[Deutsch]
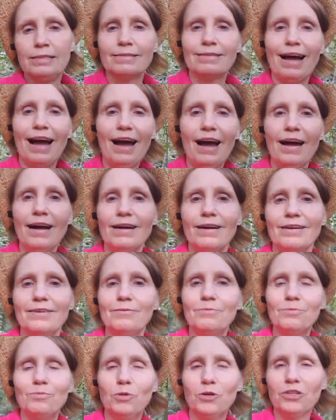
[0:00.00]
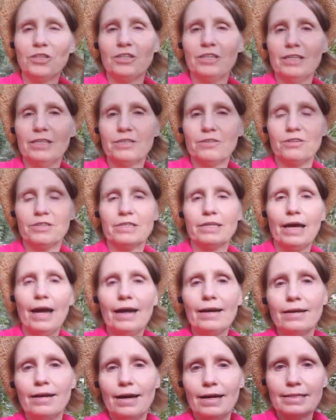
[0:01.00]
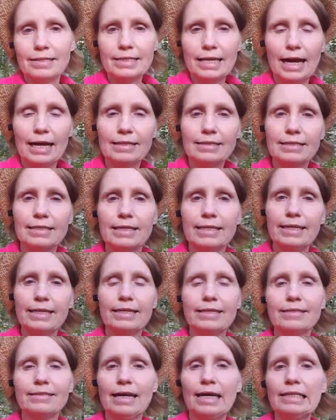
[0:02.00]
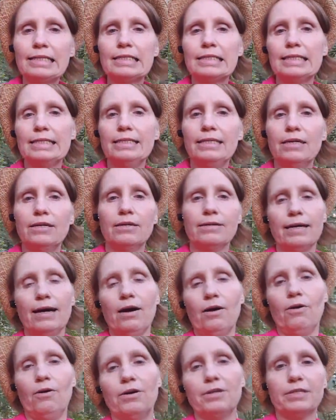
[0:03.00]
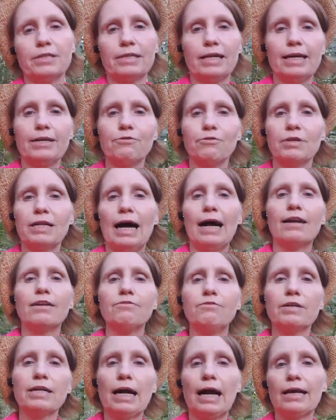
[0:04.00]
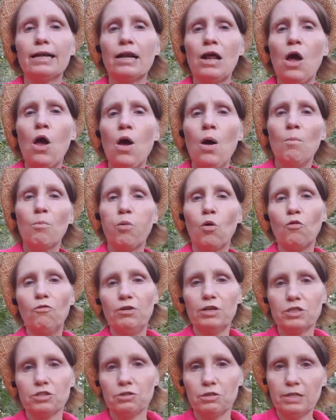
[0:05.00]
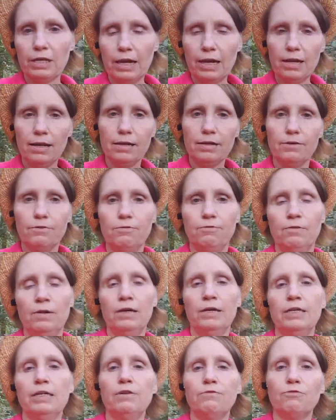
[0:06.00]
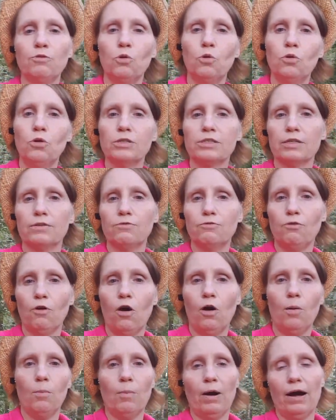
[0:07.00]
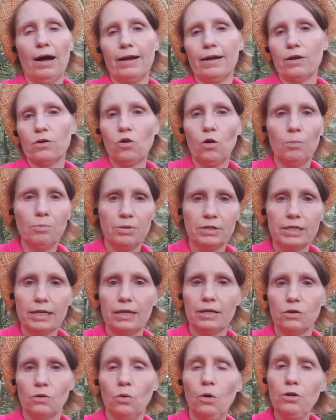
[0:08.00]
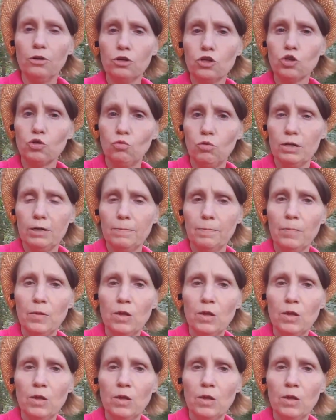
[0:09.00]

Da möchte ich euch gerne ans Herz legen, dass ihr da euch gleich von Anfang an professionelle Hilfe holt in Form einer kompetenten Hundeschule.